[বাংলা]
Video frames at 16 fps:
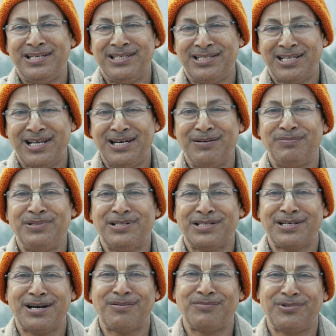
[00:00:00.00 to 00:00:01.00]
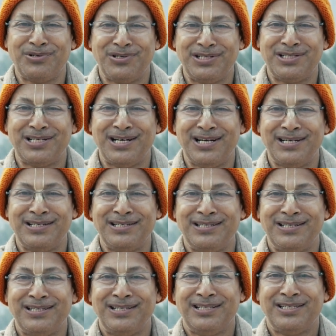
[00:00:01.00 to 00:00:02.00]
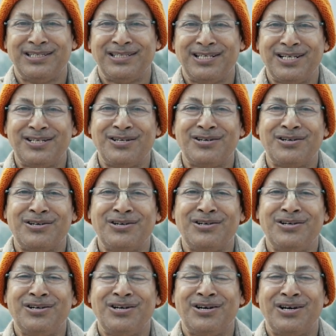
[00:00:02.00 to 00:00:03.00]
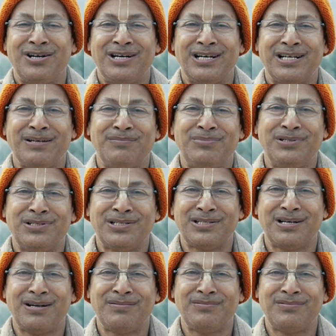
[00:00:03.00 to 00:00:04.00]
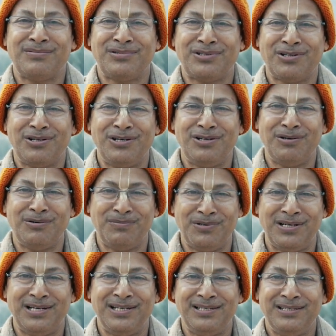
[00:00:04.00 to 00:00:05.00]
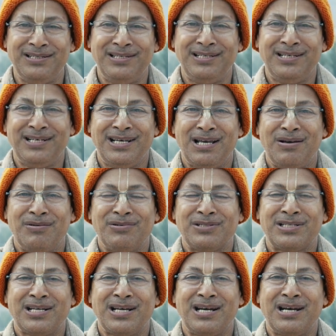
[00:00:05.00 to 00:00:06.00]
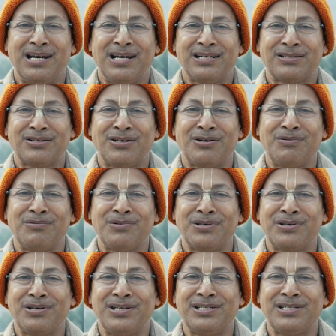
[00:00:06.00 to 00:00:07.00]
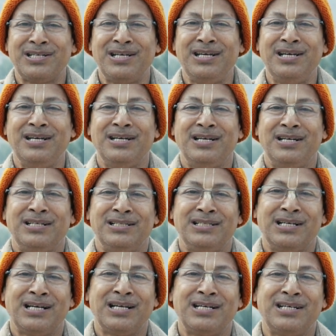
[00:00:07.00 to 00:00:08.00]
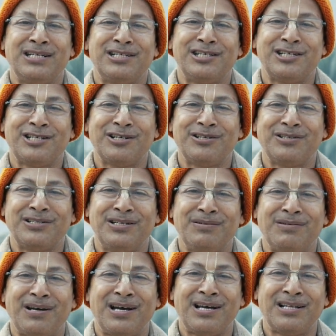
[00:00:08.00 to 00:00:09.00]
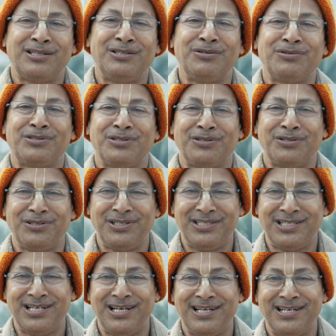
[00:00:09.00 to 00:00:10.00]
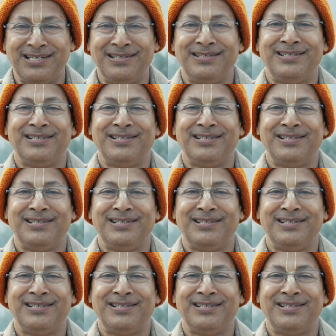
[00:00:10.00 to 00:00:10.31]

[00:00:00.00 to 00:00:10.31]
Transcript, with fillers: এই স্থানে বিশ্রাম করেছিলেন সেই জন্য অনেকে বিশ্রামস্থলীয় বলে এবং সেখানে এক সরোবর রয়েছে যেখানে নৃসিংহদেব হাত ধৌত করেছিলেন